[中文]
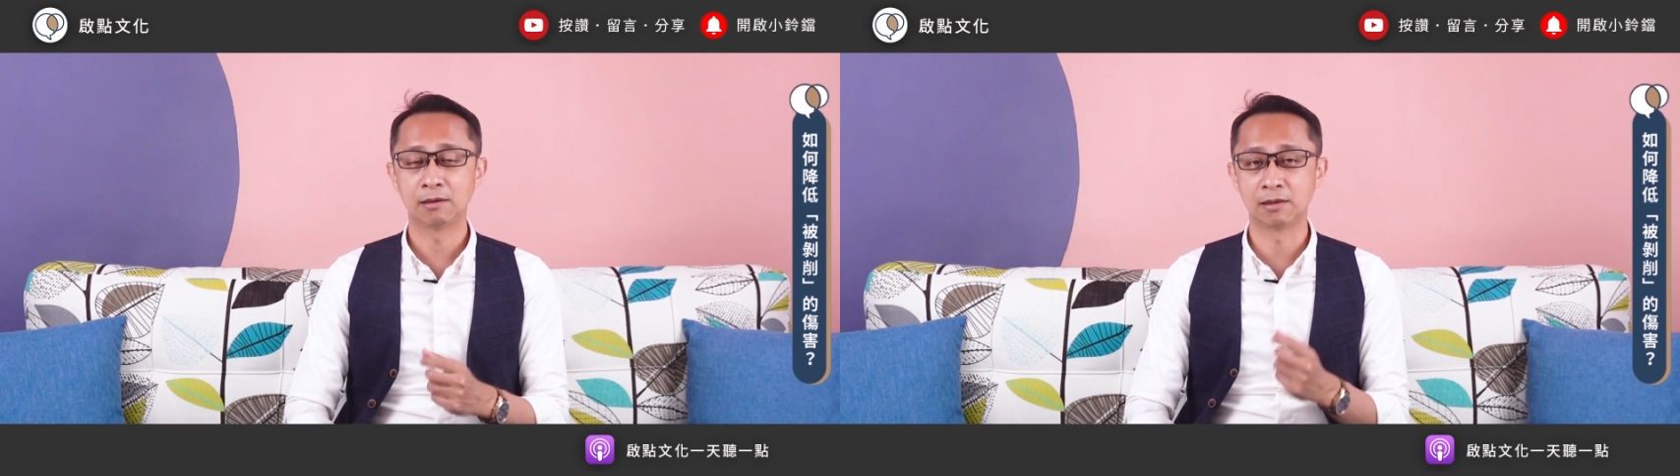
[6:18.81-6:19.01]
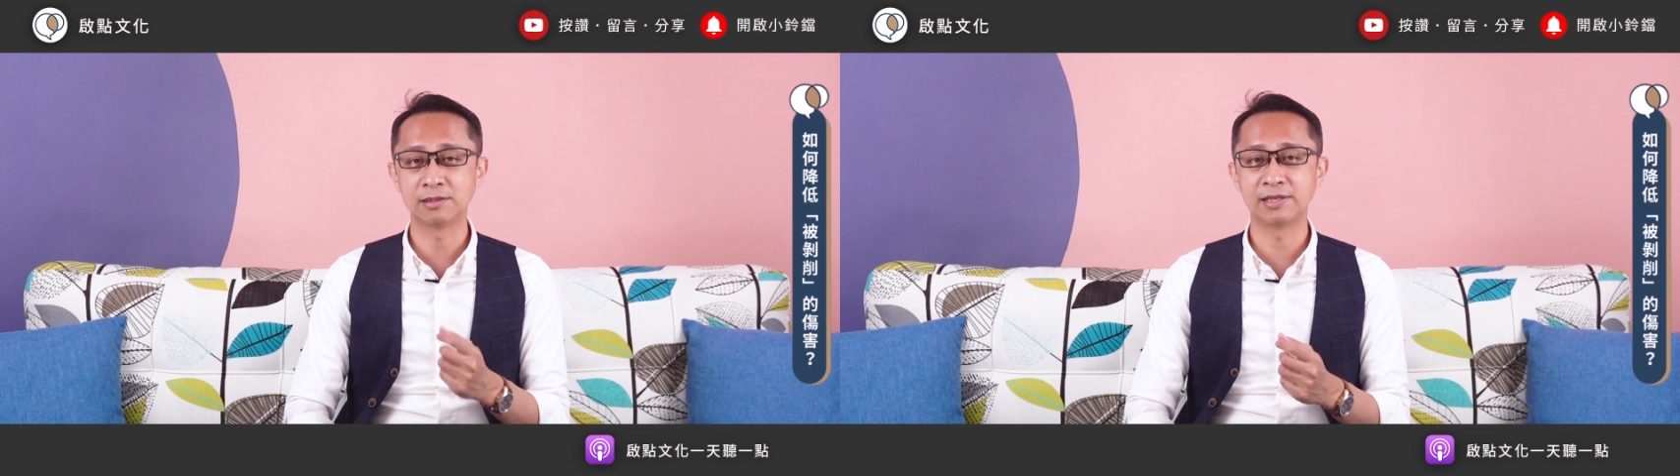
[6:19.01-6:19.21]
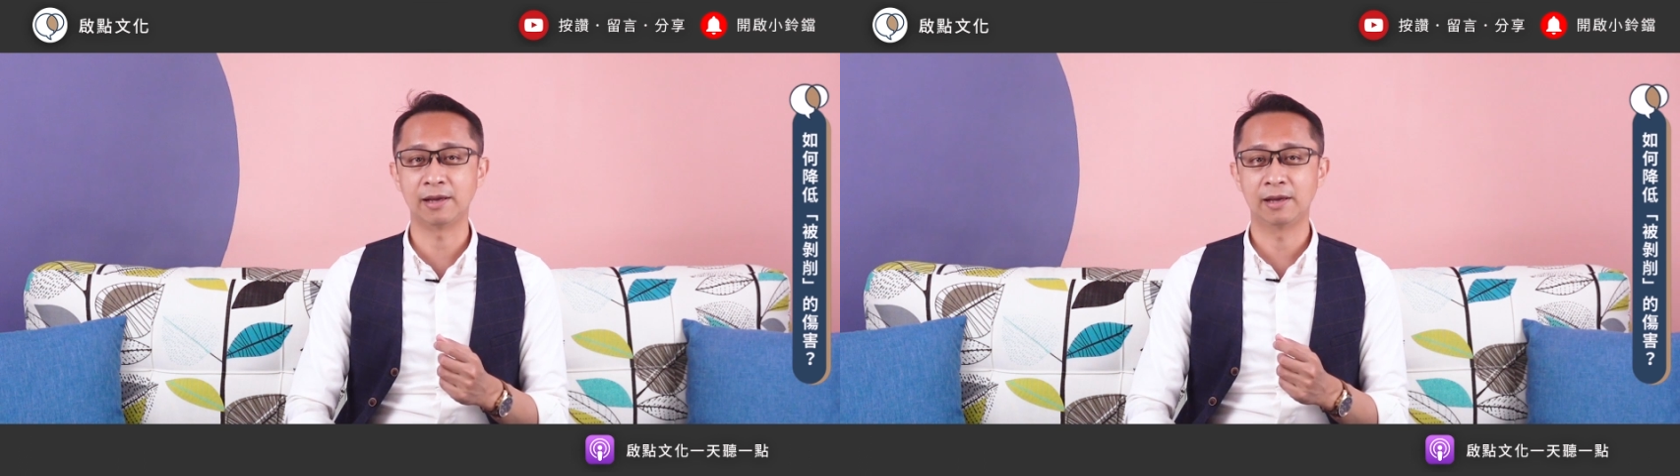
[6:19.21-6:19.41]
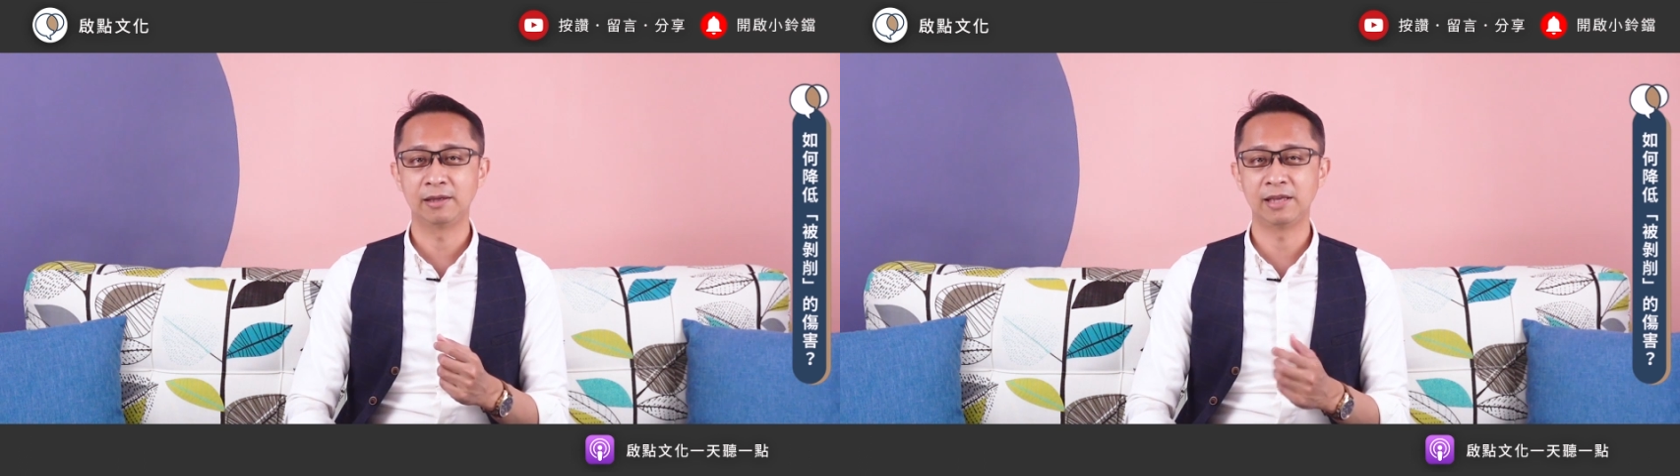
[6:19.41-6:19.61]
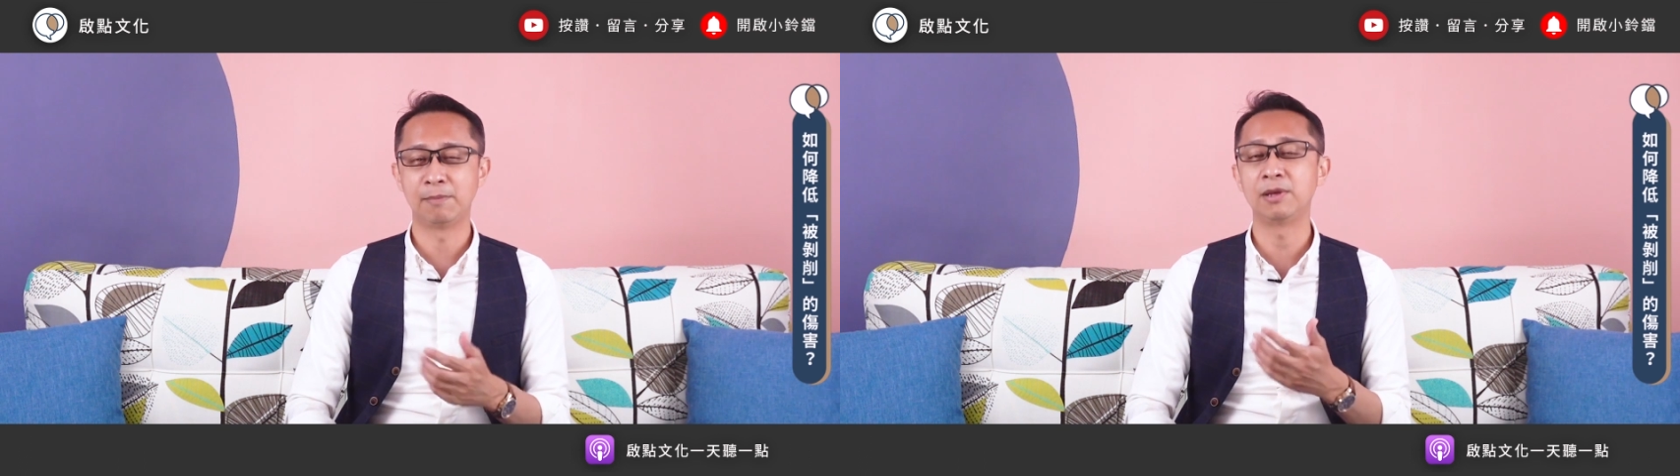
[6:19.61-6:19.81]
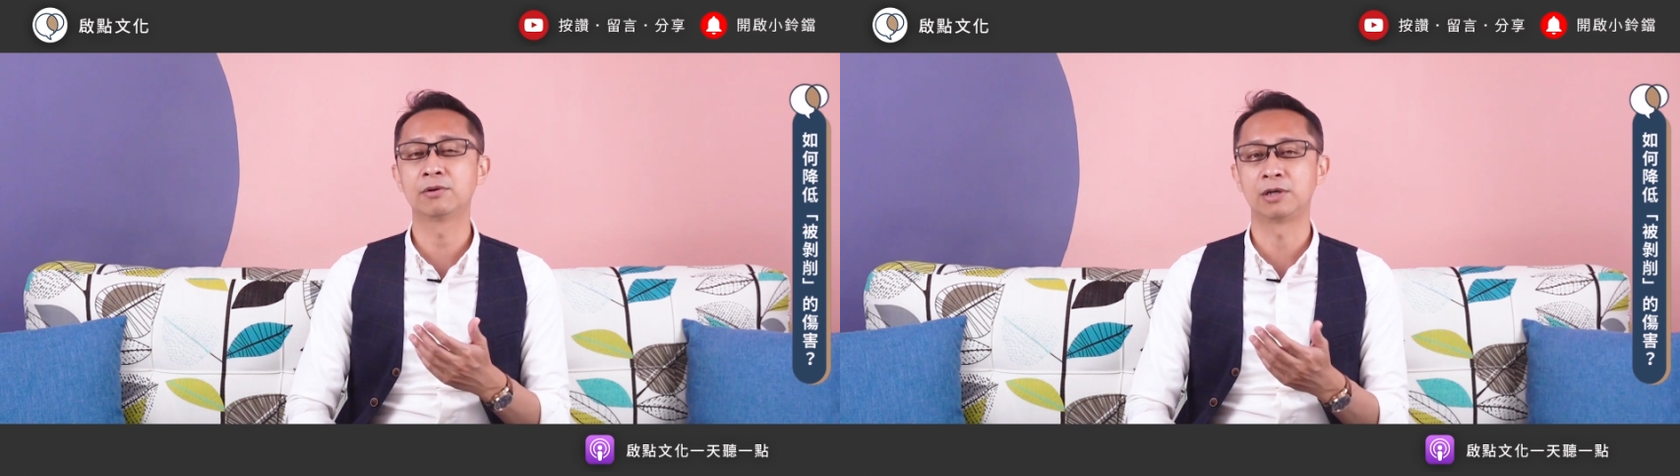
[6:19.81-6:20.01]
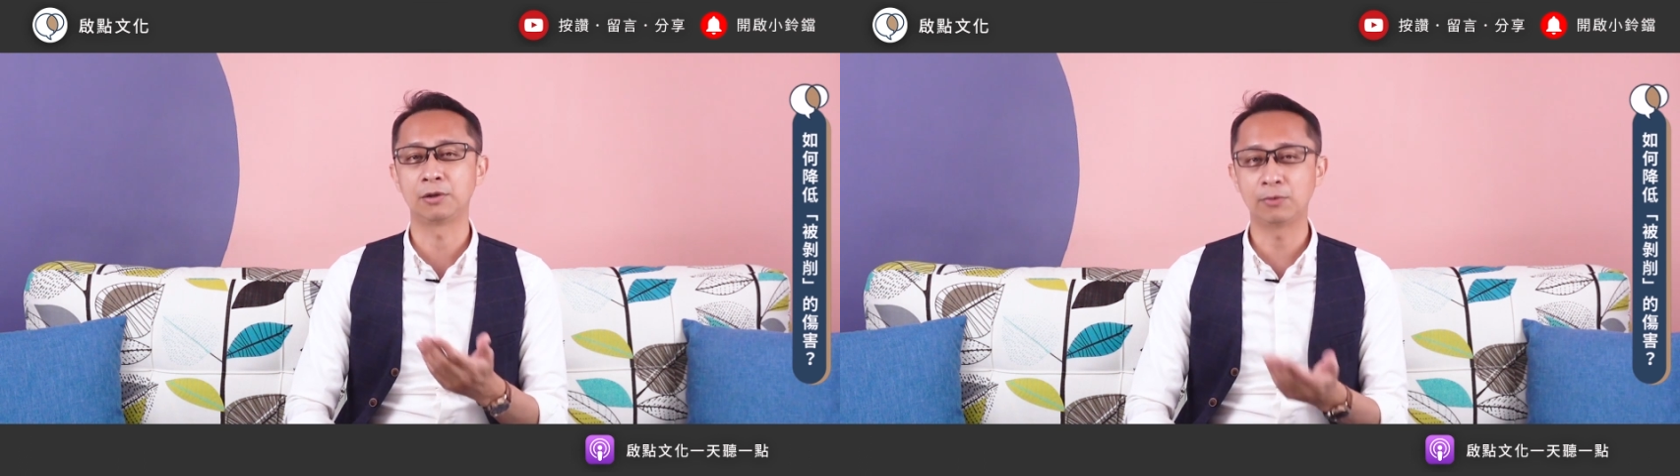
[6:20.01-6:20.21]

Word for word: 而且也没有人